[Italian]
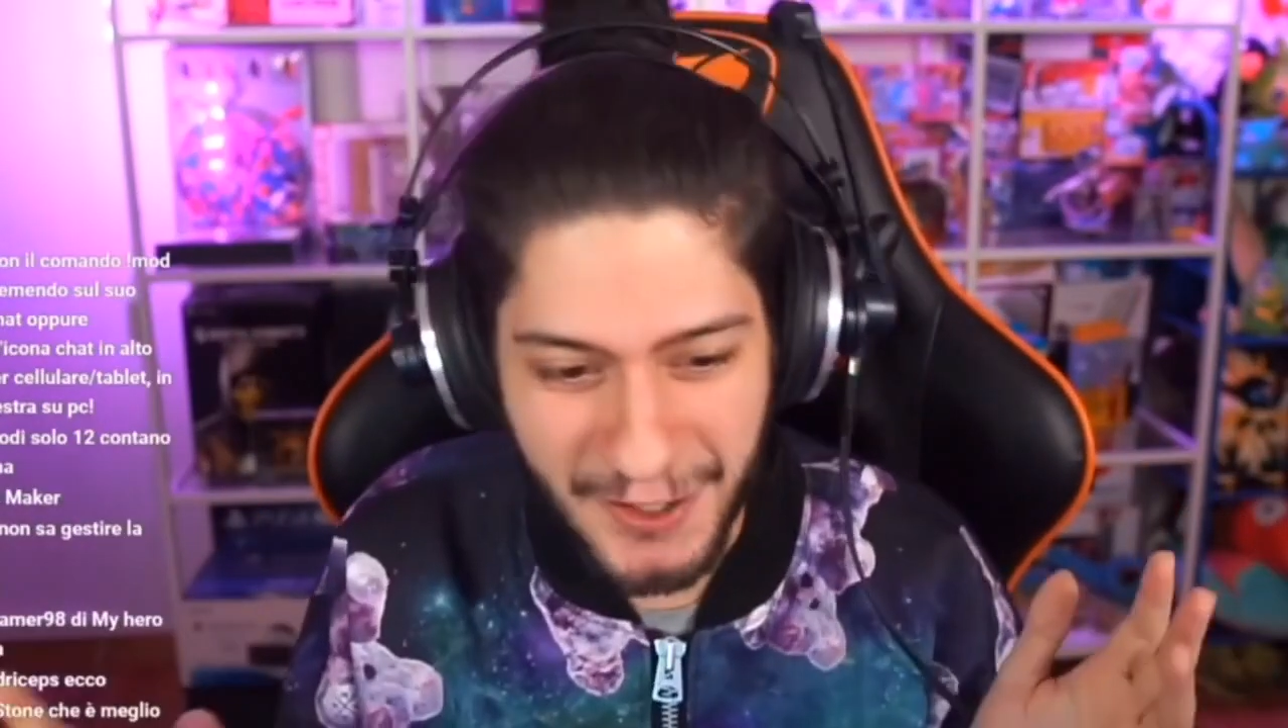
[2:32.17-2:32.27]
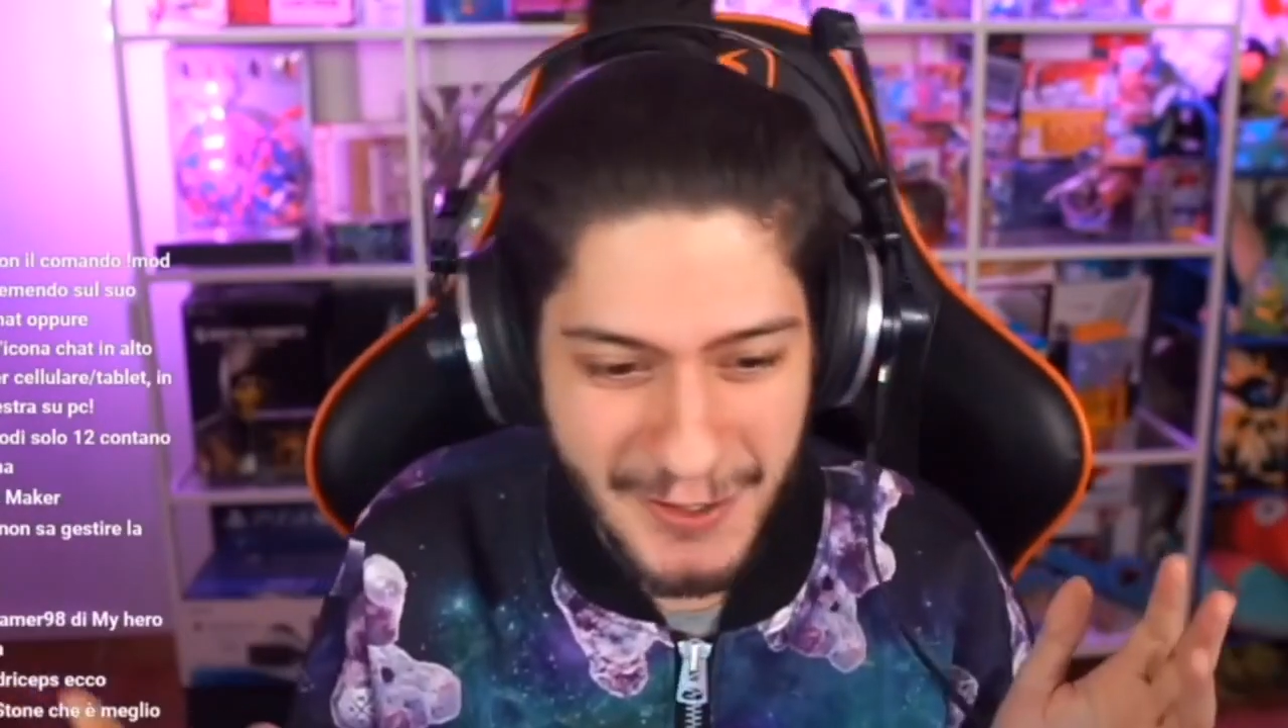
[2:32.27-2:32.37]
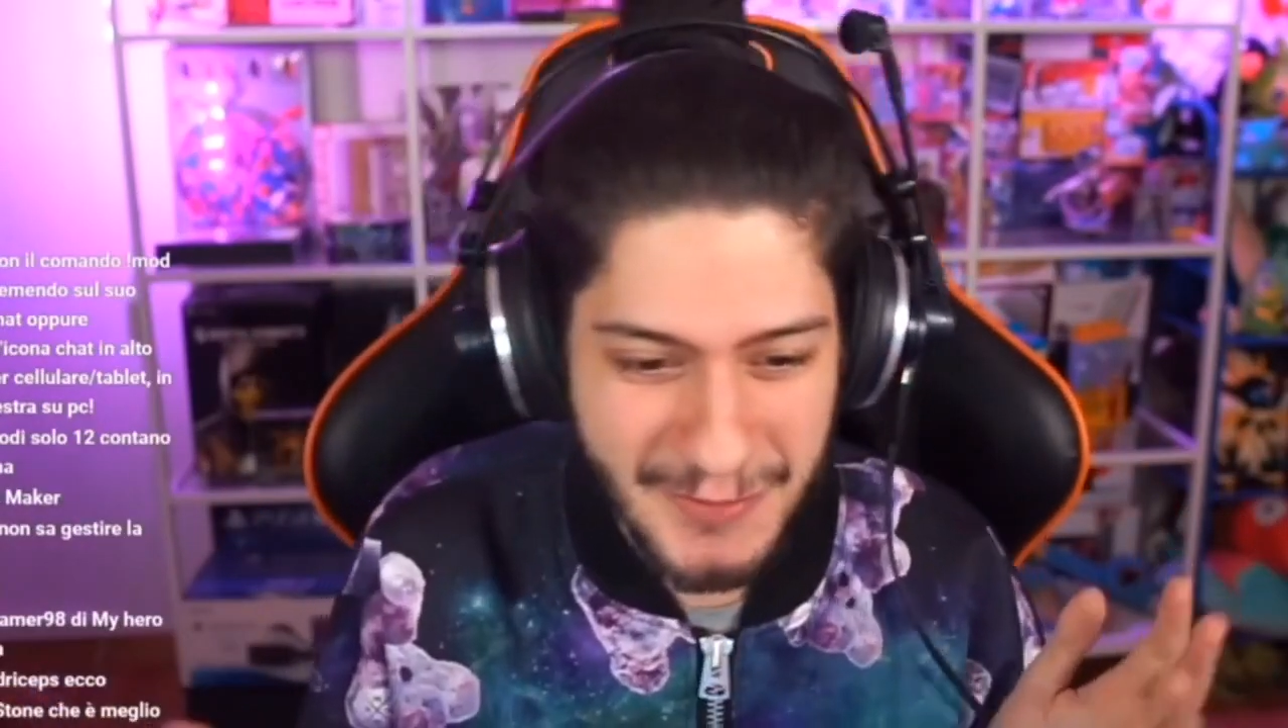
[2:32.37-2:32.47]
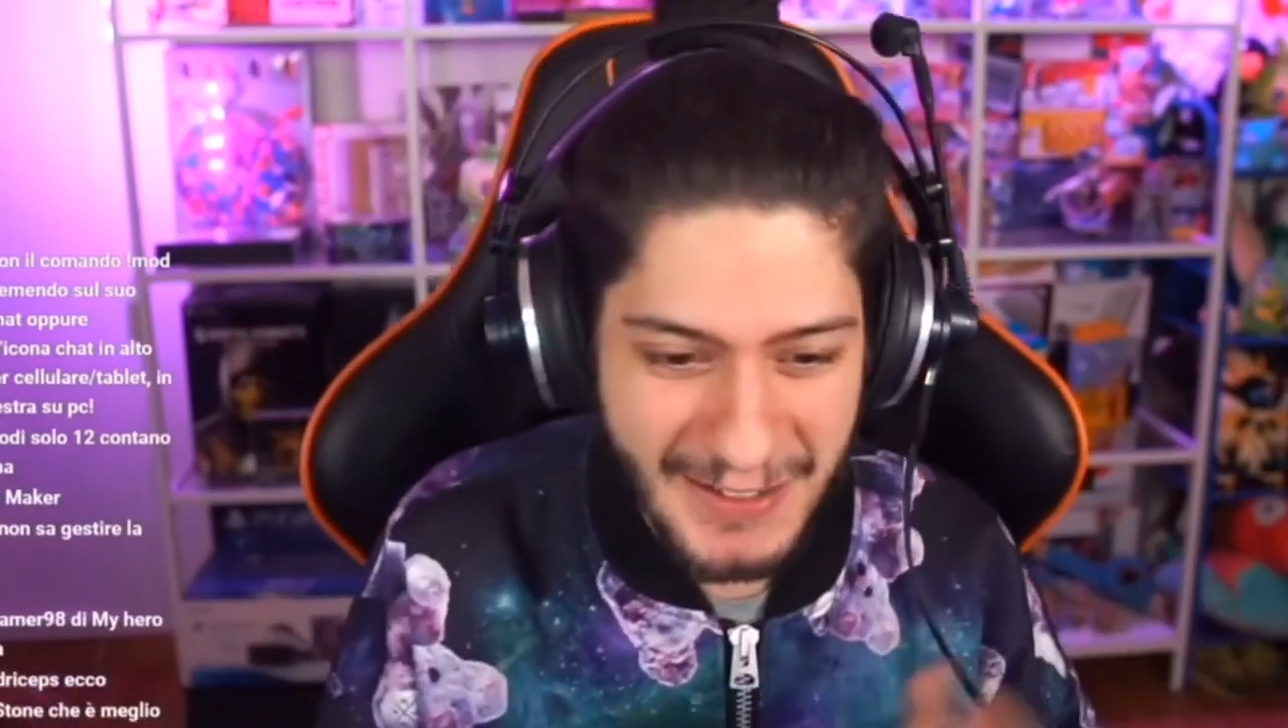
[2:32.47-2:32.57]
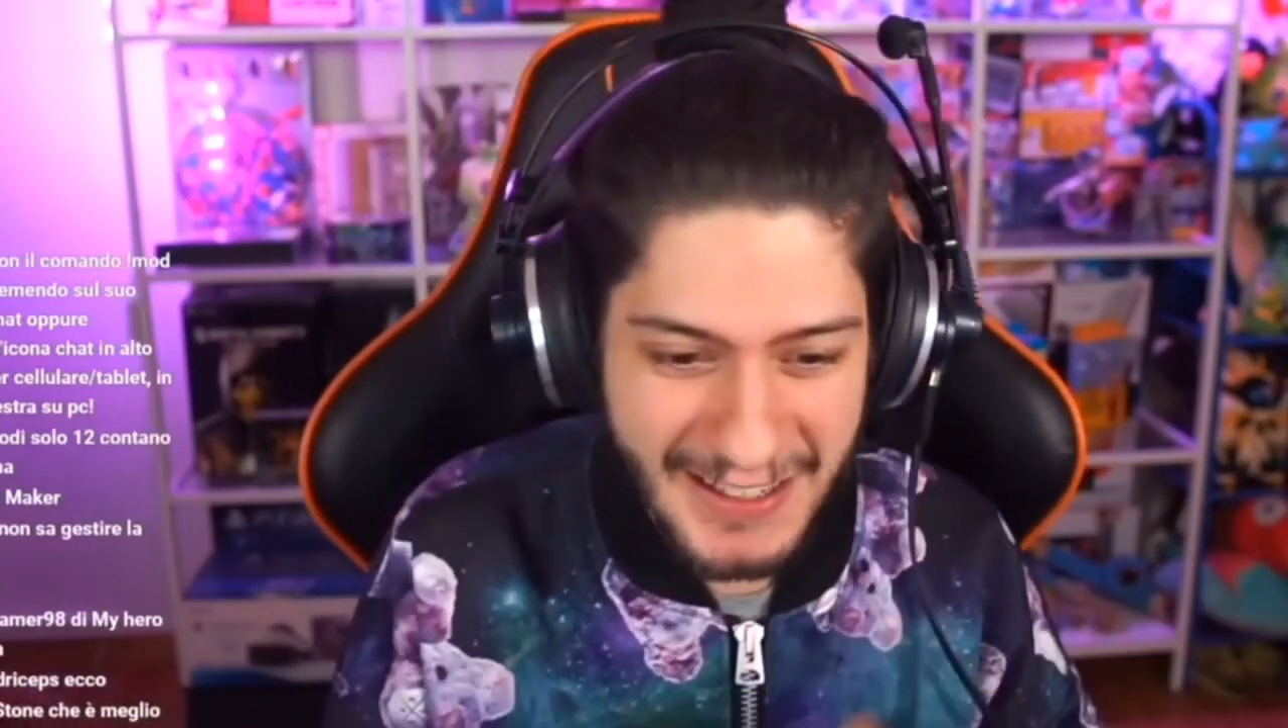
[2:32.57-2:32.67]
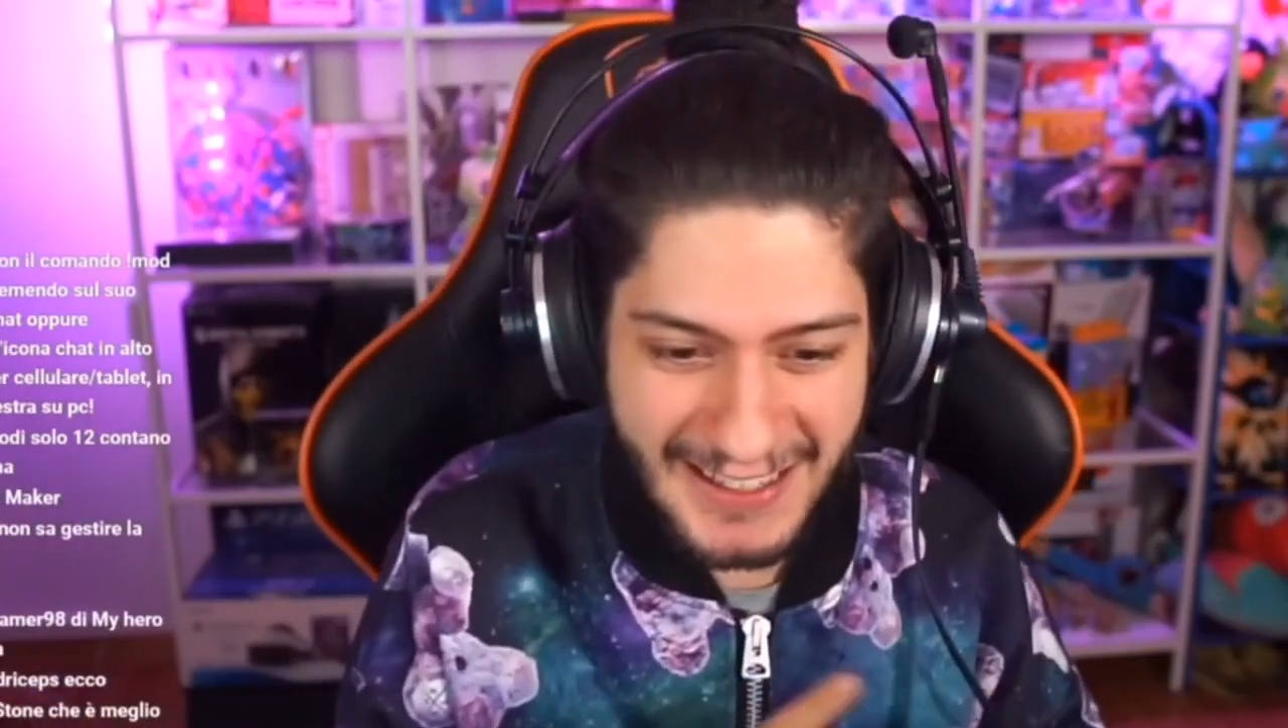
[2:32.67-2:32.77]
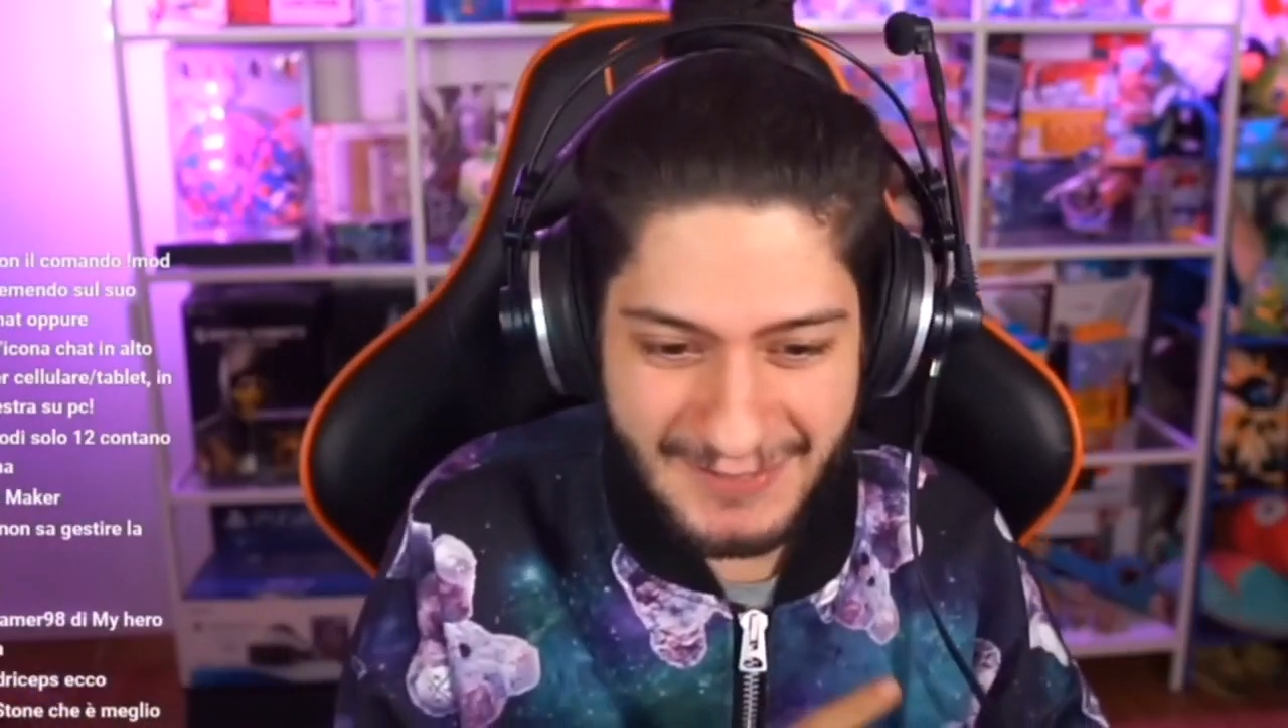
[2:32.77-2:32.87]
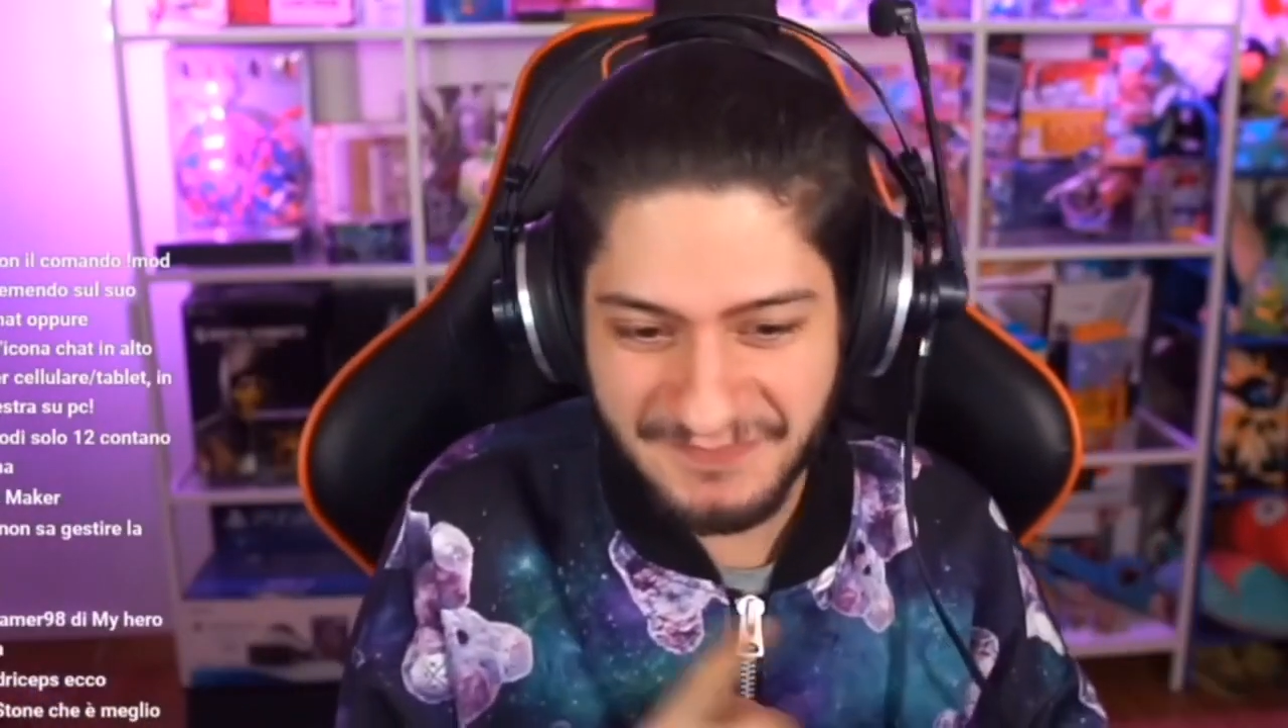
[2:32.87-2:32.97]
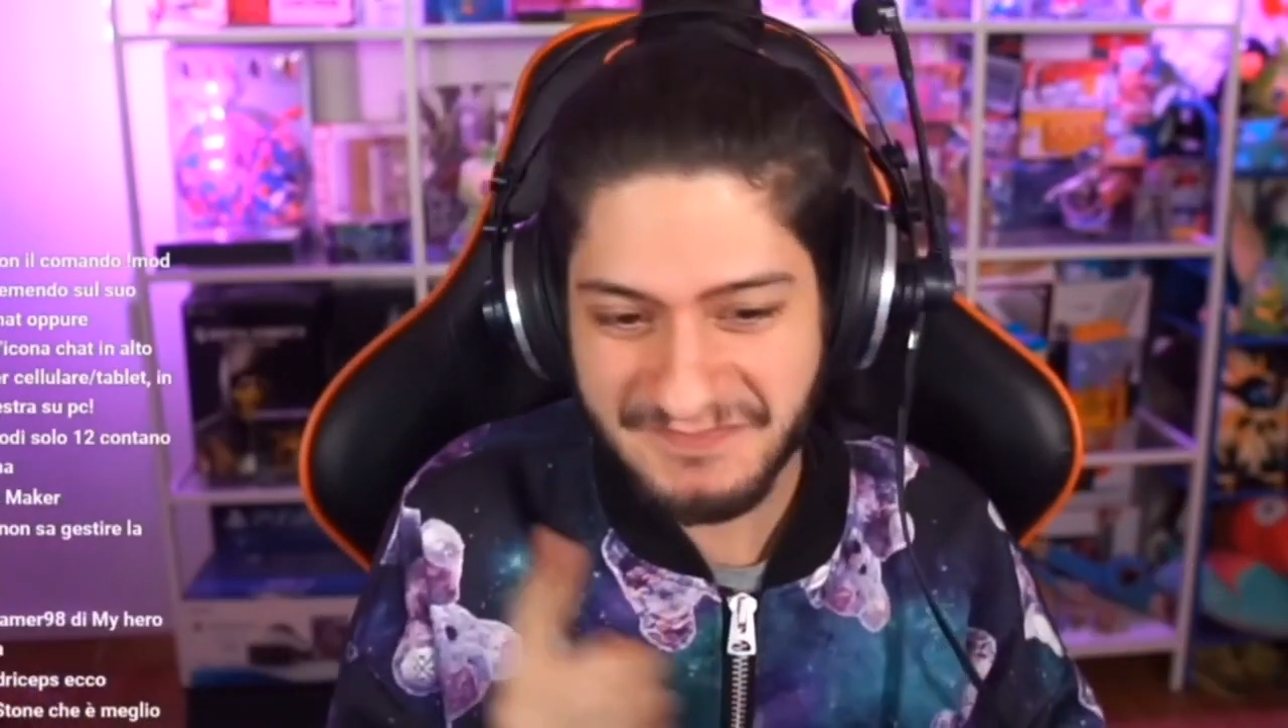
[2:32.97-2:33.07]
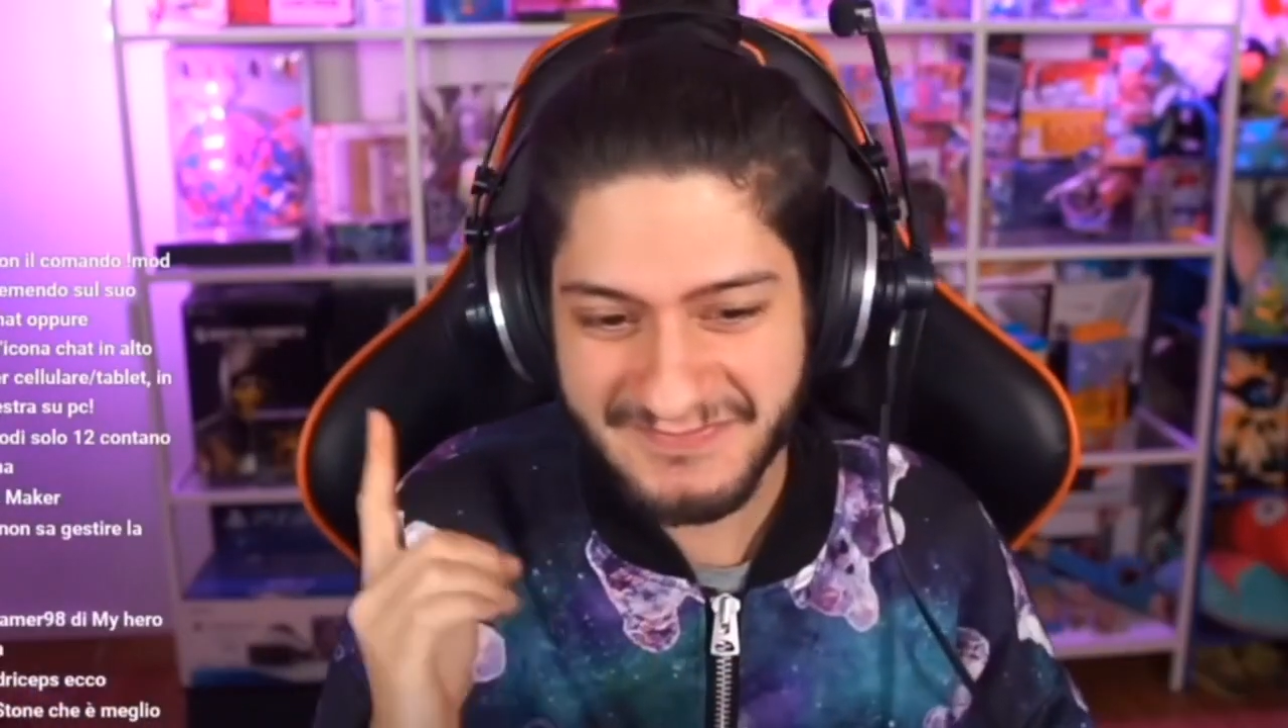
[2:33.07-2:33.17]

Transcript: cosmica